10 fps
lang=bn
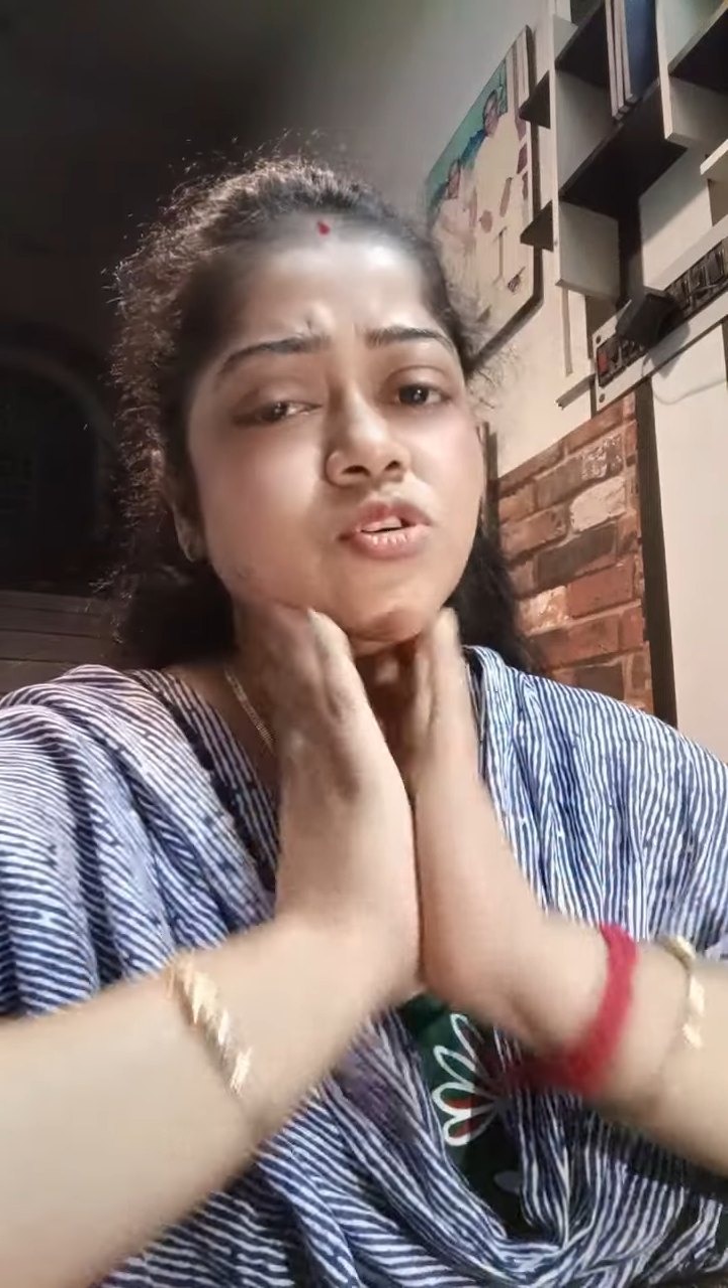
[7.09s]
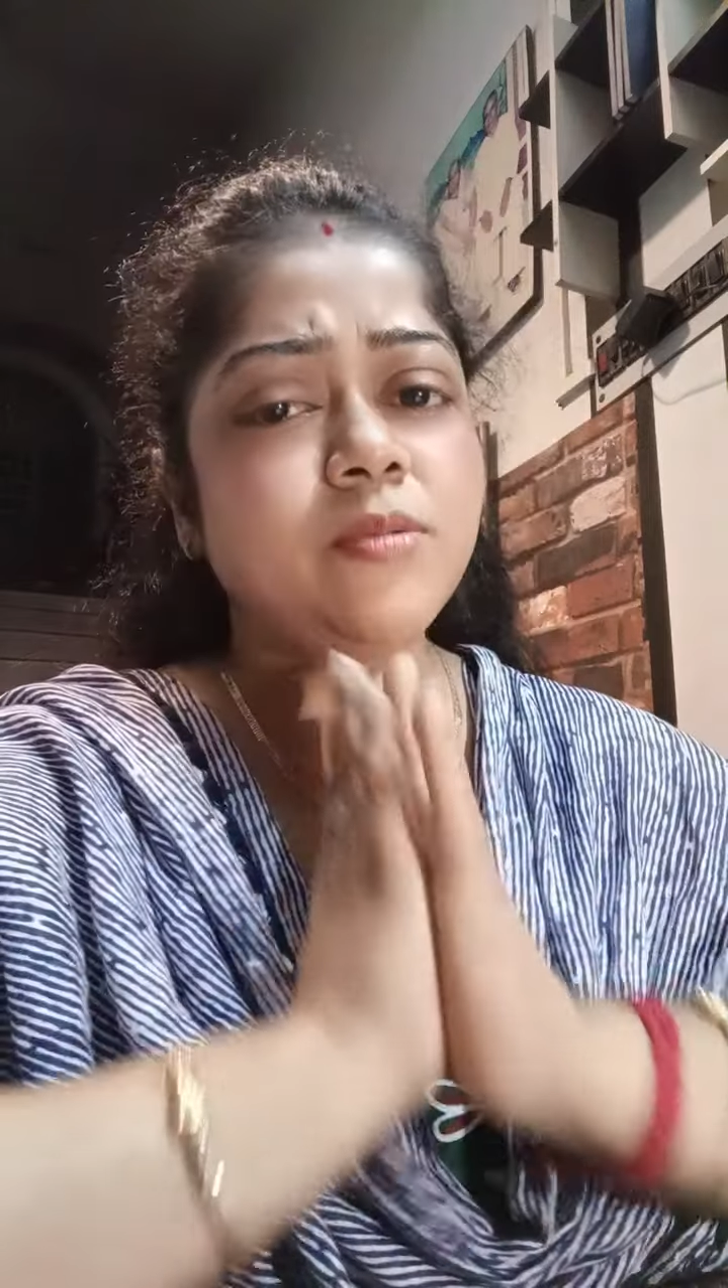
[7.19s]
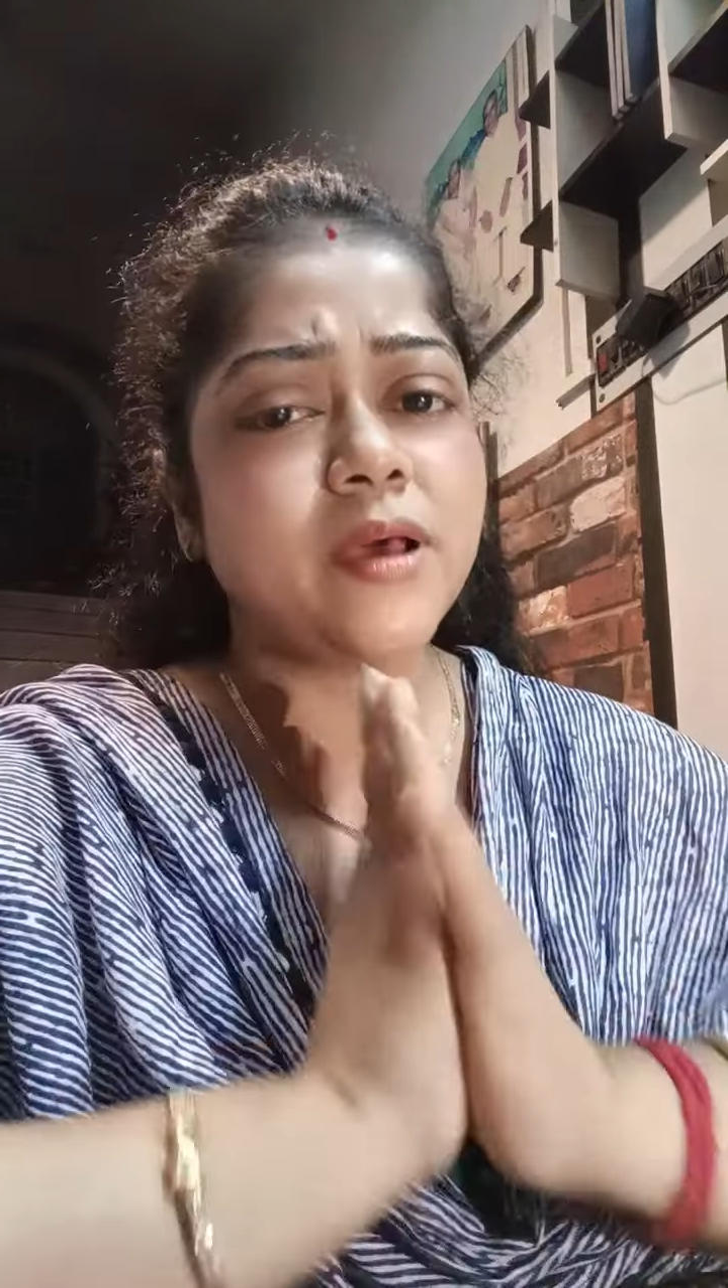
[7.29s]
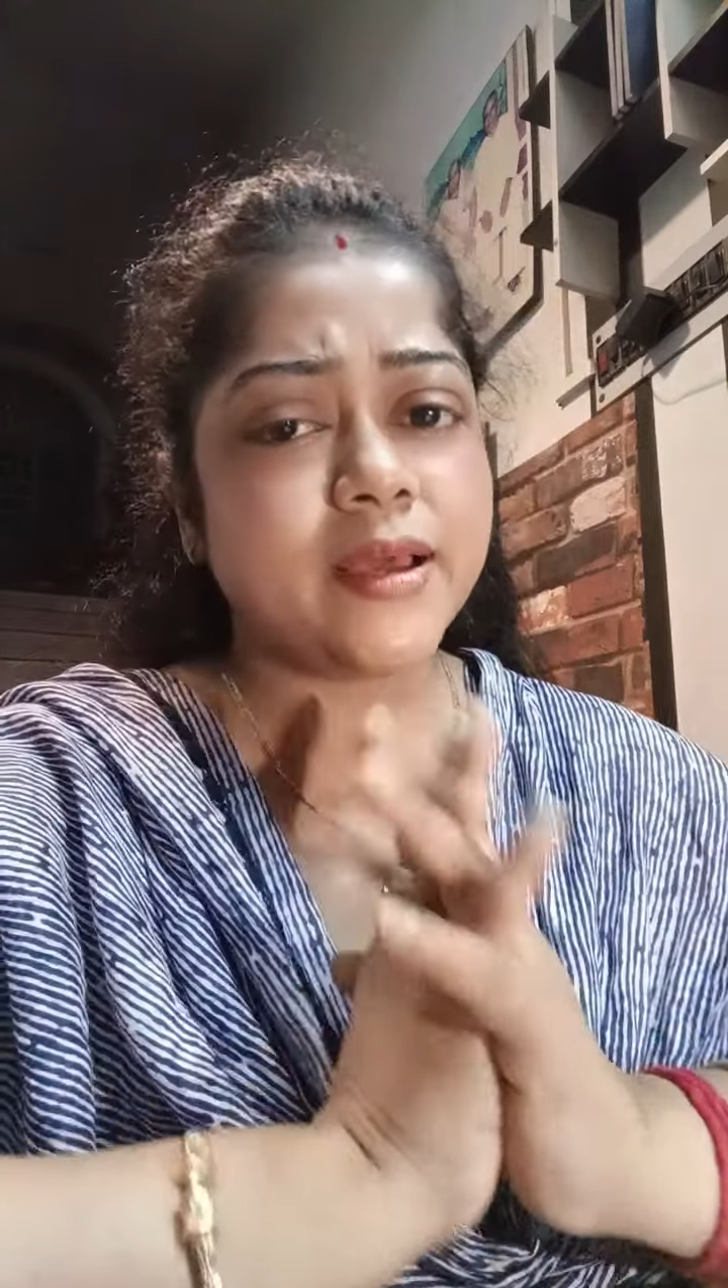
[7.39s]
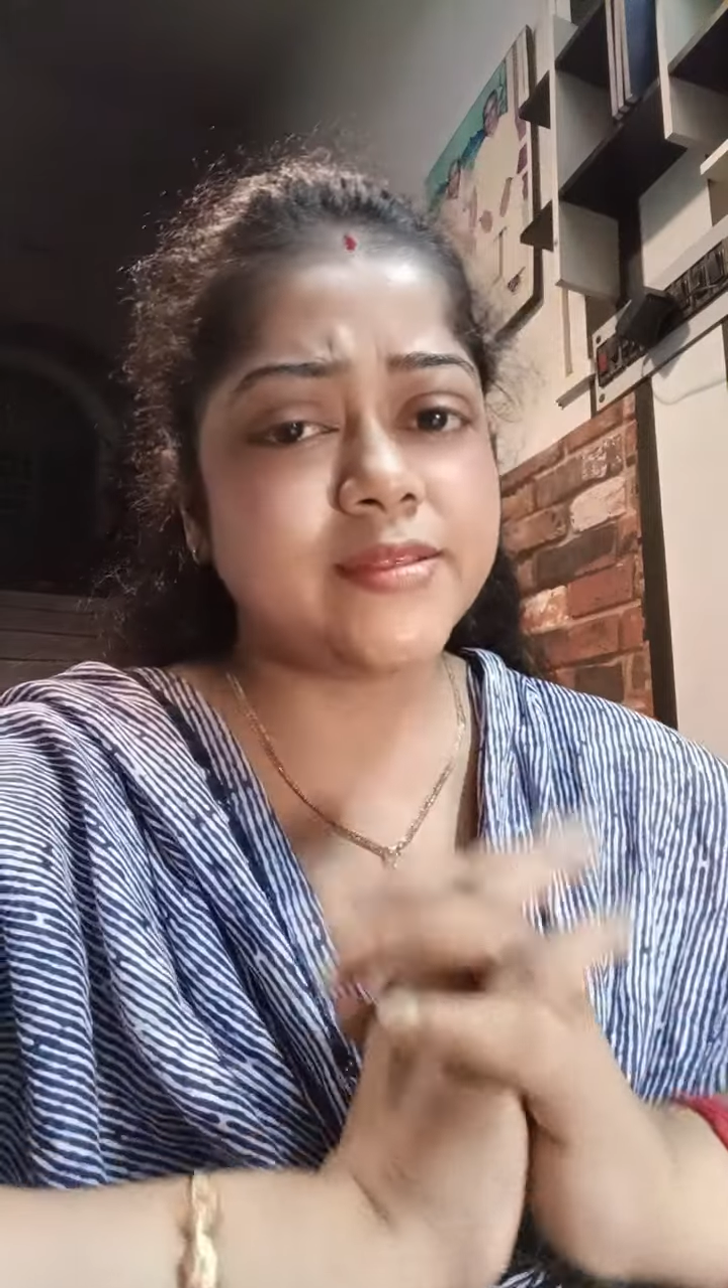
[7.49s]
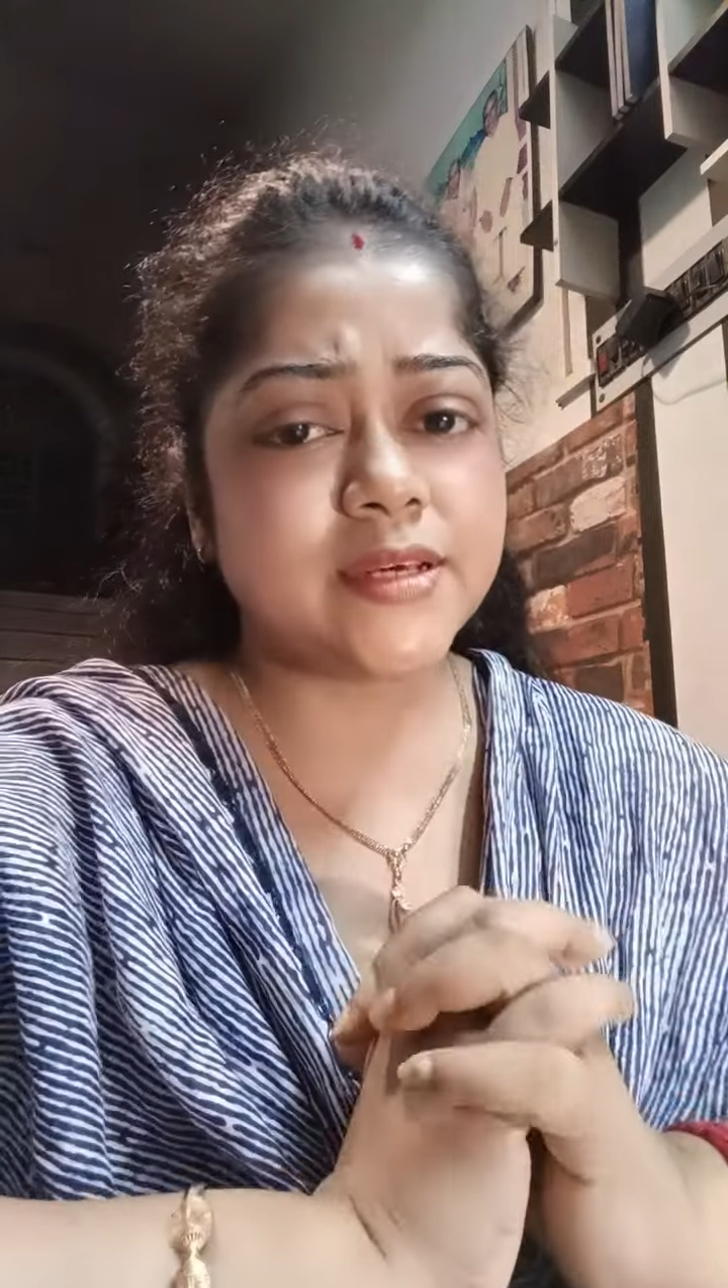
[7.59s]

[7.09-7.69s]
ছোটোবেলায়